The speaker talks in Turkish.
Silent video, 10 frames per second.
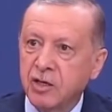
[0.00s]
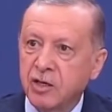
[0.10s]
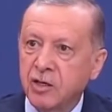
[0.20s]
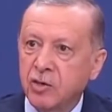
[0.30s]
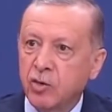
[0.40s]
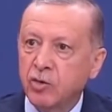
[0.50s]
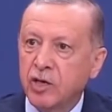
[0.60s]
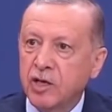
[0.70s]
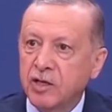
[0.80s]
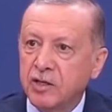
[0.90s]
o da
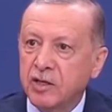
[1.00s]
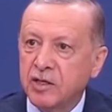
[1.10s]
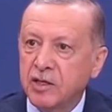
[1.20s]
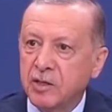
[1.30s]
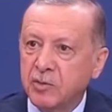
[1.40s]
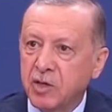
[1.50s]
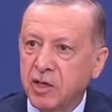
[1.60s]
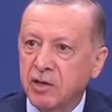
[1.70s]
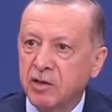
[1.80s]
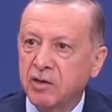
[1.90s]
elindeki
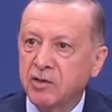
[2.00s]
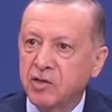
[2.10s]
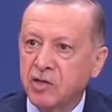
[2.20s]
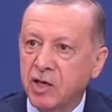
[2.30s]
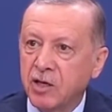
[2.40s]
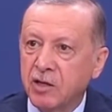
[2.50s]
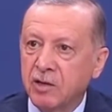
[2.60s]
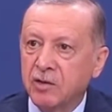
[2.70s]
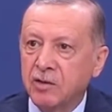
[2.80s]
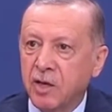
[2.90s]
imkanlarını, silahlarını ne
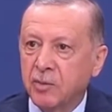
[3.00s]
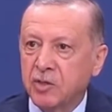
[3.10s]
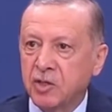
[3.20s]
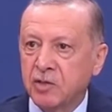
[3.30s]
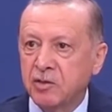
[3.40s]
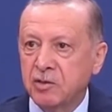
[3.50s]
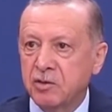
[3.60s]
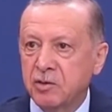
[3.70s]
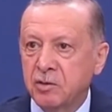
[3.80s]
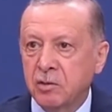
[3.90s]
yapacaktır?
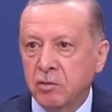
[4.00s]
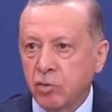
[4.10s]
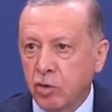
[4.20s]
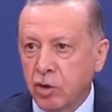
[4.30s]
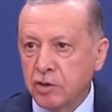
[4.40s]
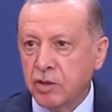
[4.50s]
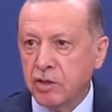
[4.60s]
Kullanacaktır.